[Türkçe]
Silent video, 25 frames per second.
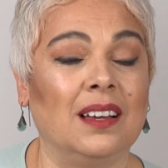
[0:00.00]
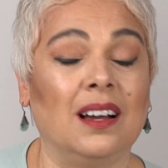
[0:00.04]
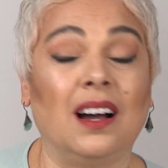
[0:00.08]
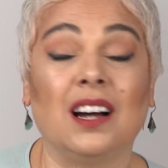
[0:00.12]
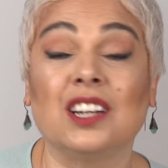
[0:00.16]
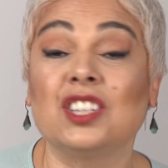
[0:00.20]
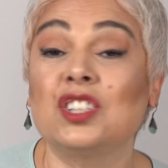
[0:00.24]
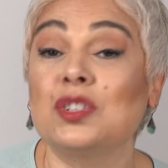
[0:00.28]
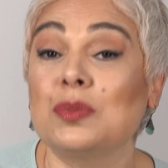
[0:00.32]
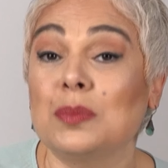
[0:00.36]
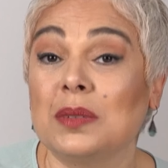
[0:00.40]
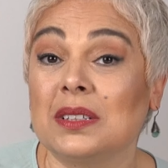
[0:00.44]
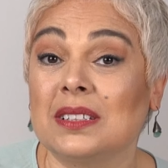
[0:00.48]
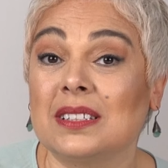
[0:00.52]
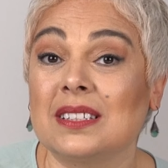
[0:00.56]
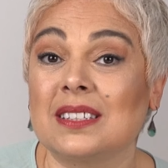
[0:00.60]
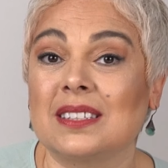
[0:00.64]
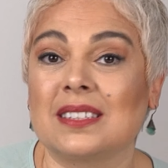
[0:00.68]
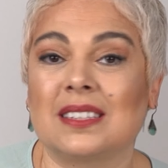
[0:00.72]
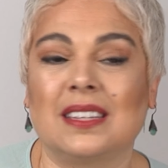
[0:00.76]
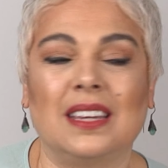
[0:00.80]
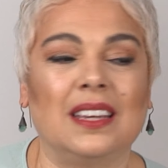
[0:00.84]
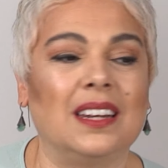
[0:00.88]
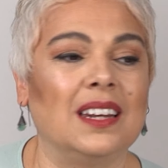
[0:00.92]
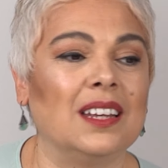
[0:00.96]

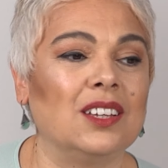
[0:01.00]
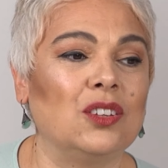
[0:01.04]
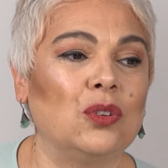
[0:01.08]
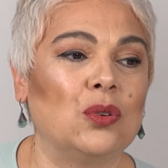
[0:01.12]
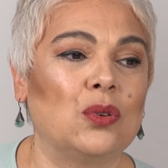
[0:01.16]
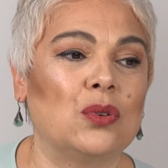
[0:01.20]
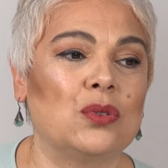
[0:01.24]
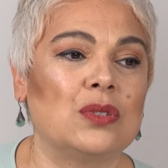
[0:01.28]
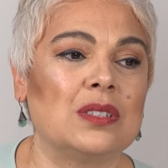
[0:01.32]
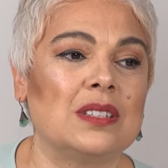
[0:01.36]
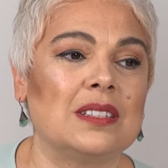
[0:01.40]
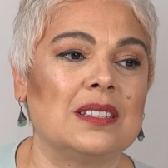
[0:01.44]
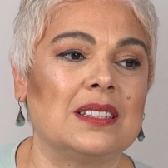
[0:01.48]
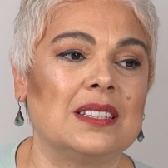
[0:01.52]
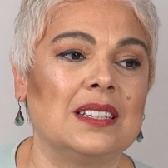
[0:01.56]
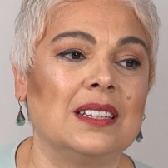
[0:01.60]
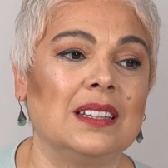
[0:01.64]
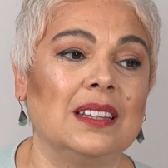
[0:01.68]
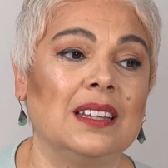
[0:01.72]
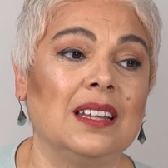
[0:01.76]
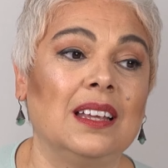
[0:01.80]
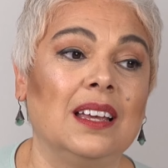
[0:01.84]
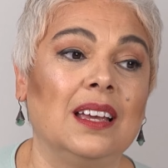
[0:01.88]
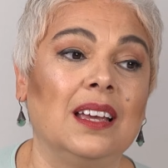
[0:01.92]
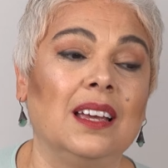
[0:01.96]
açmanız gerekiyor
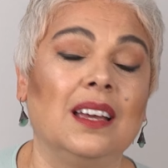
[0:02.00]
sizin.